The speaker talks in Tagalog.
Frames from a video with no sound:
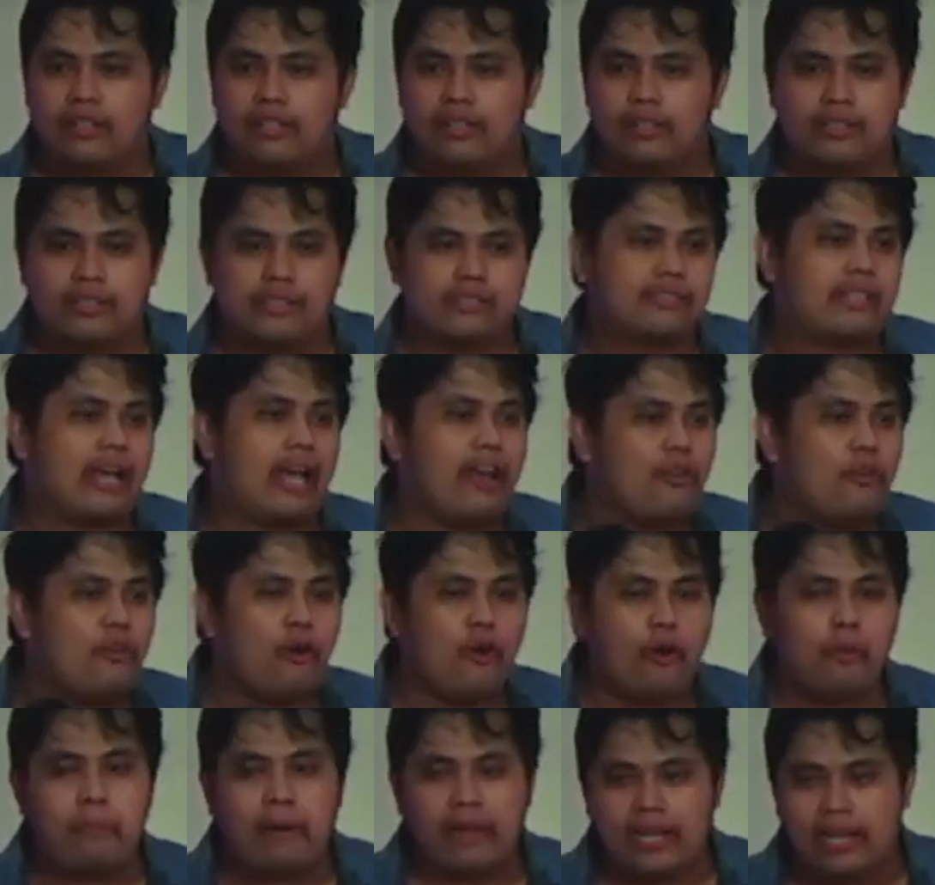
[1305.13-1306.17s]
sa
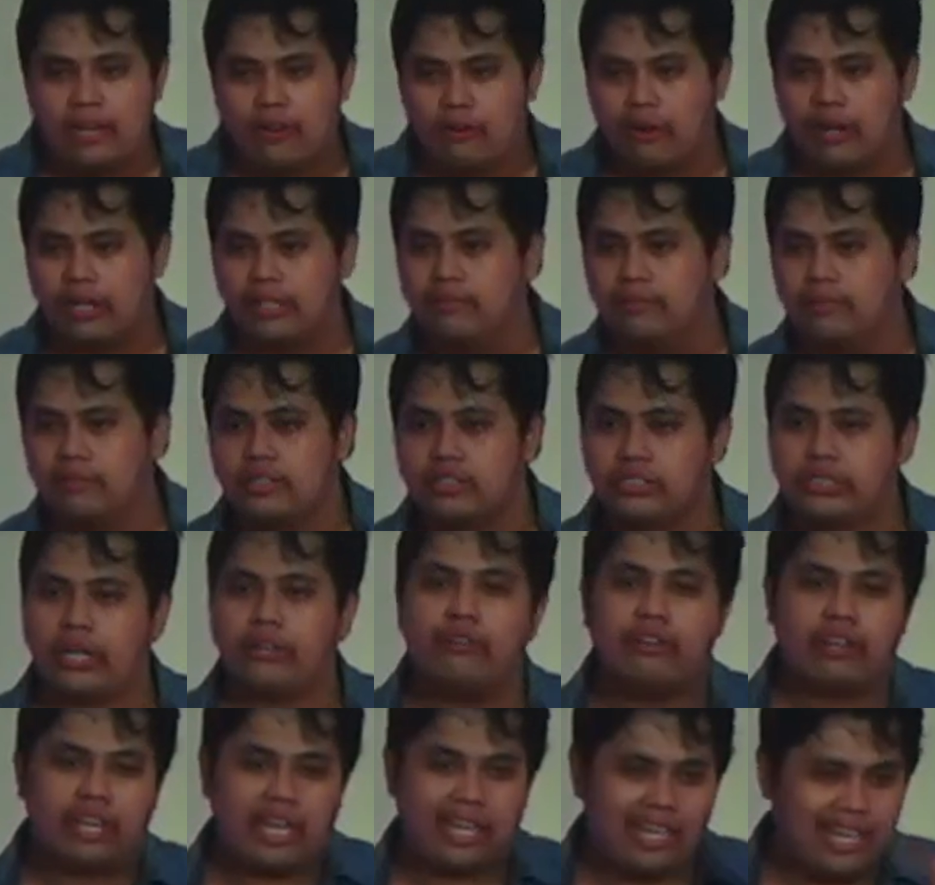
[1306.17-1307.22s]
kalooban ni Lord, siya yung
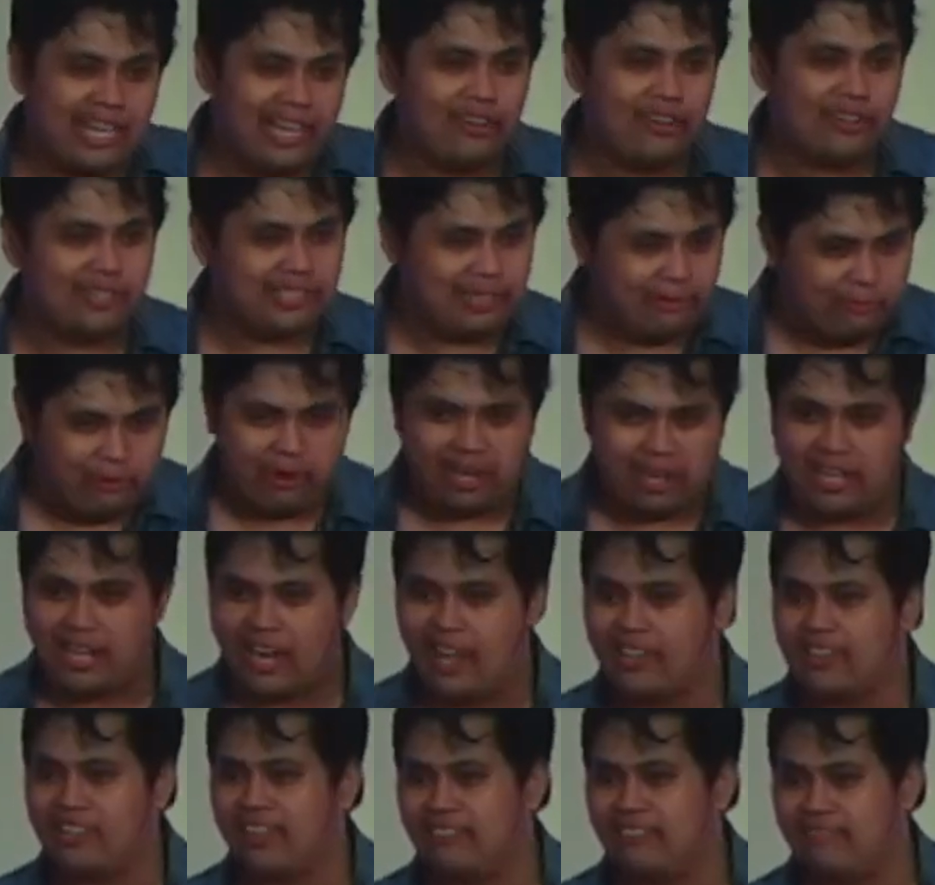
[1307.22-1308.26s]
kikilo sa buhay
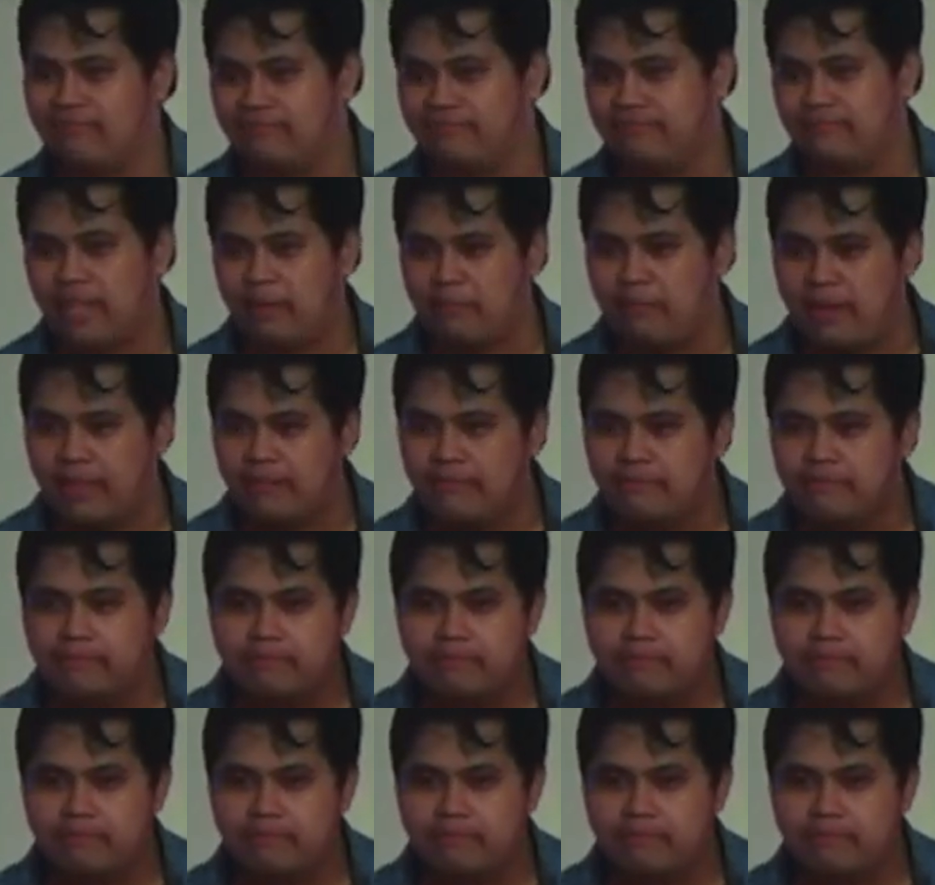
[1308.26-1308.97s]
natin. Amen?